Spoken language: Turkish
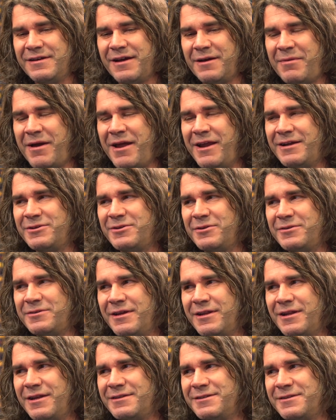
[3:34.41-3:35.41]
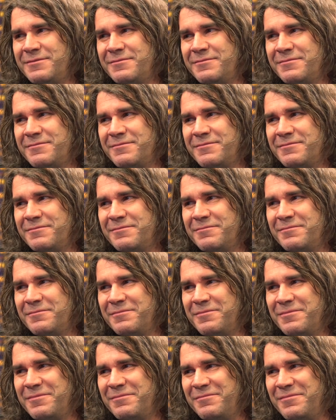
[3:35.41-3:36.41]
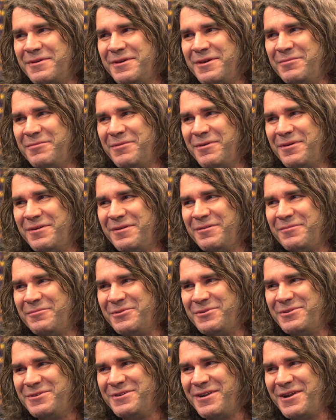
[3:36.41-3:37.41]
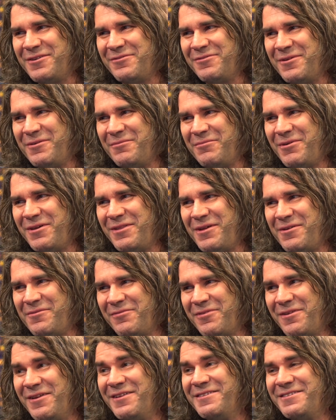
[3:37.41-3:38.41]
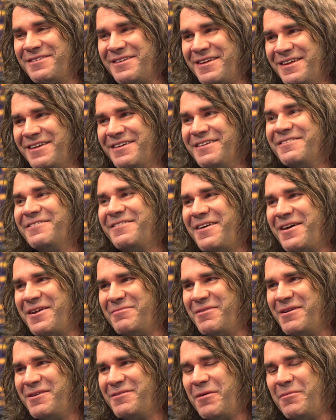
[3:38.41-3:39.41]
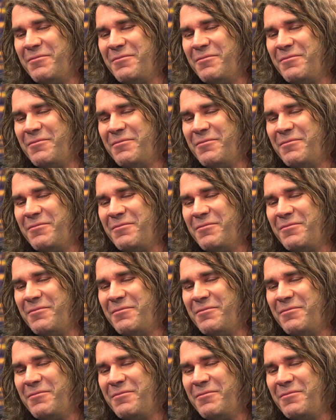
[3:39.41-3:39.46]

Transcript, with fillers: Ama herkes söylüyor, şey, İlhan sen girme bu işlere falan bu adam falan sana vermez.